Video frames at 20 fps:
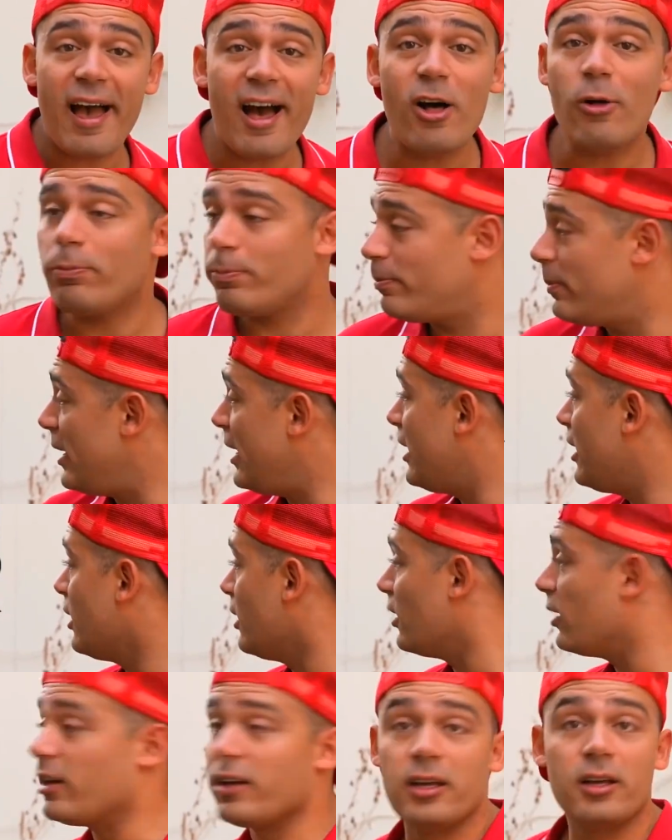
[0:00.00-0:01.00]
Kto mi
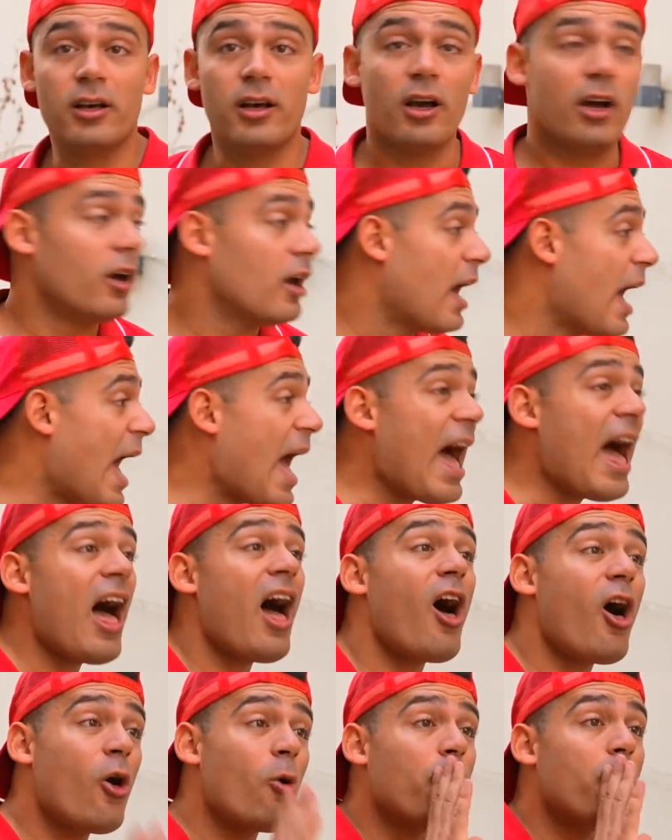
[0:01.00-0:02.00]
pomoże?
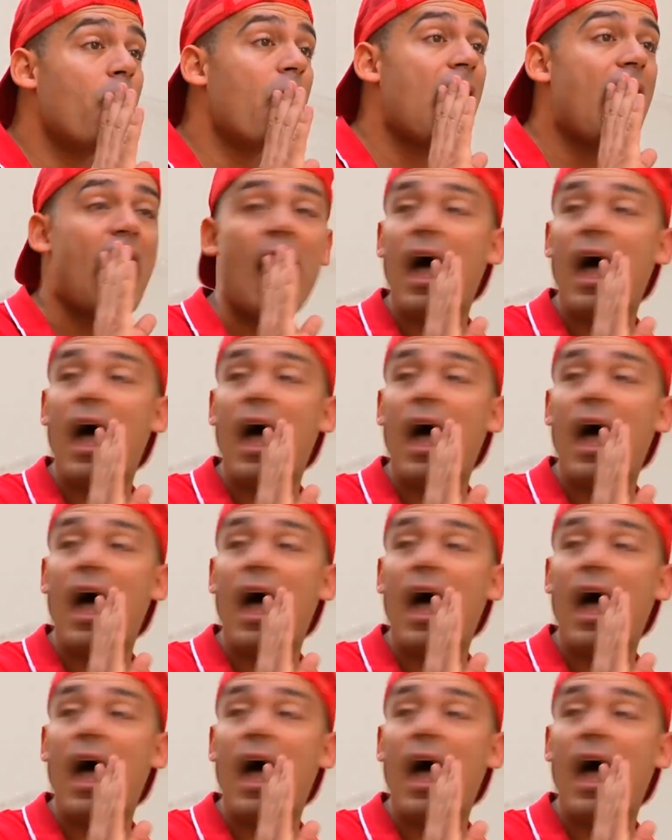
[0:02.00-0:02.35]
Pomocy!